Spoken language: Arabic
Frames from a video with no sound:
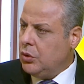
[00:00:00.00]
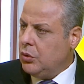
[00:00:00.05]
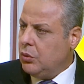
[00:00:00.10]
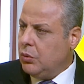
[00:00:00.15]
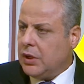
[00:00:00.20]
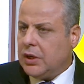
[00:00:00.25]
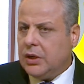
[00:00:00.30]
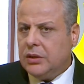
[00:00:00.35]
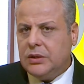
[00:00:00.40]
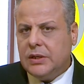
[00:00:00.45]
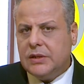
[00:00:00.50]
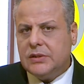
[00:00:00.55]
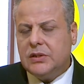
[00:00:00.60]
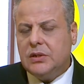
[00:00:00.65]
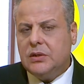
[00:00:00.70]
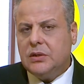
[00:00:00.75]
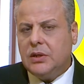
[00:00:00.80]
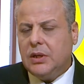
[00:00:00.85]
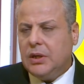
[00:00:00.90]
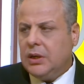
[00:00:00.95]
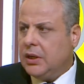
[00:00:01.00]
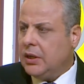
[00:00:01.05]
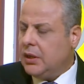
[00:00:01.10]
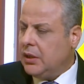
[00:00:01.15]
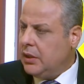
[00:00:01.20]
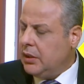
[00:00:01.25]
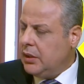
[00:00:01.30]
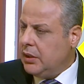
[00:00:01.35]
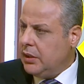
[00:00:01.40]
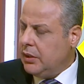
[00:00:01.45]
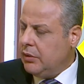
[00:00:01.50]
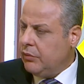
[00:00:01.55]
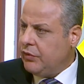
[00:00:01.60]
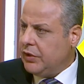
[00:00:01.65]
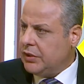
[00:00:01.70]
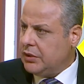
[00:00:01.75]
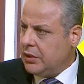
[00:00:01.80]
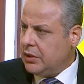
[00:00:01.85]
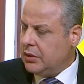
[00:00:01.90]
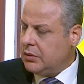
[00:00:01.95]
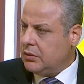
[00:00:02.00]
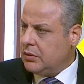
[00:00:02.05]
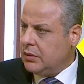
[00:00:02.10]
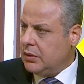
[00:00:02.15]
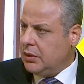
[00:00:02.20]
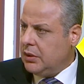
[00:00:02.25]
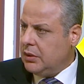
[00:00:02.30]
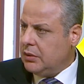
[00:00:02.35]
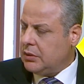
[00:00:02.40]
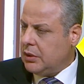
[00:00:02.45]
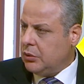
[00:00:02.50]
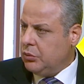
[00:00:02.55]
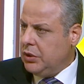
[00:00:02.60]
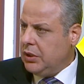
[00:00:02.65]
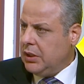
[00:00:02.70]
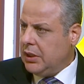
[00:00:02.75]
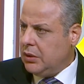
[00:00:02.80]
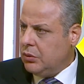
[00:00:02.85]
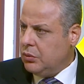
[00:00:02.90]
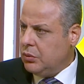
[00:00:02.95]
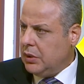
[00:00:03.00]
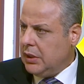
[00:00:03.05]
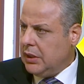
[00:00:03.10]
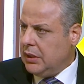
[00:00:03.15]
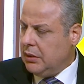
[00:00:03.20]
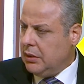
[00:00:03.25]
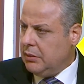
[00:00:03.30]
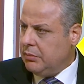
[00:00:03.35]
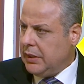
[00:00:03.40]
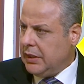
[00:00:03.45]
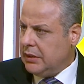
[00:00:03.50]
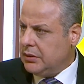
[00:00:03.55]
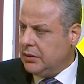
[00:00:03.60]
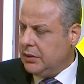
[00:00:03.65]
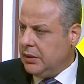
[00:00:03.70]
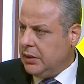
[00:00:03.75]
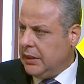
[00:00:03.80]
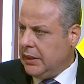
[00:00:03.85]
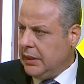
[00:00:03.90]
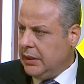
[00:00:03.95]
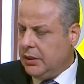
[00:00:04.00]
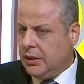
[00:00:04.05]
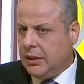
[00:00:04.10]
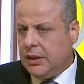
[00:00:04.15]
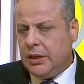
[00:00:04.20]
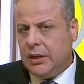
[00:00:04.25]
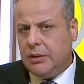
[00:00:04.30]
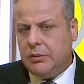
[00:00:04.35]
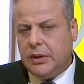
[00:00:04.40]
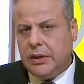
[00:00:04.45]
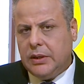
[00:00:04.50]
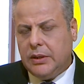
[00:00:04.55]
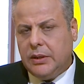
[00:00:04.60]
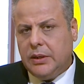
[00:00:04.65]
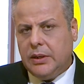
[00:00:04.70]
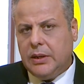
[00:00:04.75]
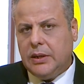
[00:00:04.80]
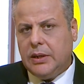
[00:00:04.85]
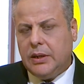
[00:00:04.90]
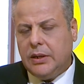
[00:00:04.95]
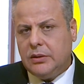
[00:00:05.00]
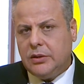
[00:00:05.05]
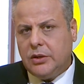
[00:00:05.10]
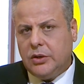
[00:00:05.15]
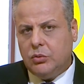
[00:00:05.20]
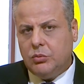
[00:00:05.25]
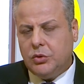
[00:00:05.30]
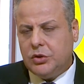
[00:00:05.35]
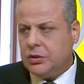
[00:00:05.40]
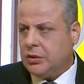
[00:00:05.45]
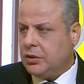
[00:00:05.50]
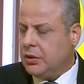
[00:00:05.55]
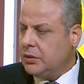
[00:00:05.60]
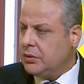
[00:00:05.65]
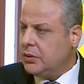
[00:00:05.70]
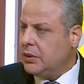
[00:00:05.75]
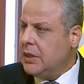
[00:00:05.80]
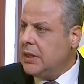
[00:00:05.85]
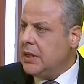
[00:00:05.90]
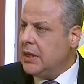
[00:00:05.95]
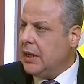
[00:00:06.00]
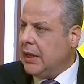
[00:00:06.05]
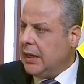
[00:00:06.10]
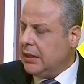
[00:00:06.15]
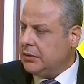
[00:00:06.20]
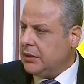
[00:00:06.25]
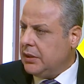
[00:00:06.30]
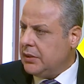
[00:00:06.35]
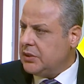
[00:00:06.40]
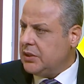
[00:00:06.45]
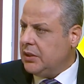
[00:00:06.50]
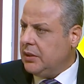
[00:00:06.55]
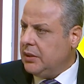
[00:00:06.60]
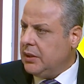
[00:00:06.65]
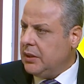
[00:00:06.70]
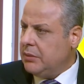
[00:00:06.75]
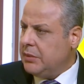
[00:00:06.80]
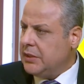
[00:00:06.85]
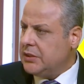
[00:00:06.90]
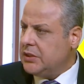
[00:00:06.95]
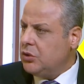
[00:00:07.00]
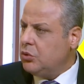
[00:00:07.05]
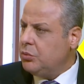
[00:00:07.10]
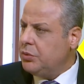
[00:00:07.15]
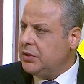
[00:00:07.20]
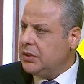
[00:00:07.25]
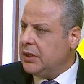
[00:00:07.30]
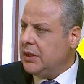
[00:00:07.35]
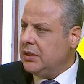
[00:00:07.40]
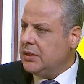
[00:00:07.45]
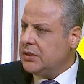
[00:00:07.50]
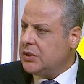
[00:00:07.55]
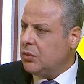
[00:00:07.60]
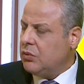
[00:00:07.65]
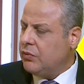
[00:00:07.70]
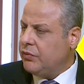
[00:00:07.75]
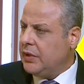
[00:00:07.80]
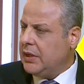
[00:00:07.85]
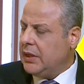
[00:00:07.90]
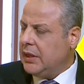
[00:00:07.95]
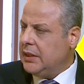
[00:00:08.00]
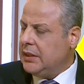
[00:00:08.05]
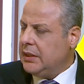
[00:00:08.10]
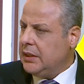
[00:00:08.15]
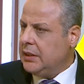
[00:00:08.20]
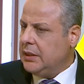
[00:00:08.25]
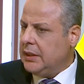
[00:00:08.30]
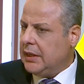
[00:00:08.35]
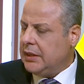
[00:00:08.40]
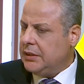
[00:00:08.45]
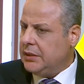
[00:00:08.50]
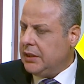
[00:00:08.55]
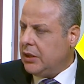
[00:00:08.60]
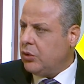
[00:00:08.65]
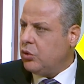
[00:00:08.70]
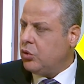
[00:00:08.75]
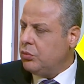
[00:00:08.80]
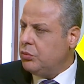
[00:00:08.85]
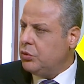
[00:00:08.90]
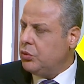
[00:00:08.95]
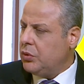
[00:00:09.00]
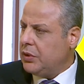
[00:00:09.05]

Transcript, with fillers: وقد يسير الى أه، فترات أه، طويله او بعض الكيلومترات حتى يصل الى المسجد وبالتالي سوف يعني يخرج منه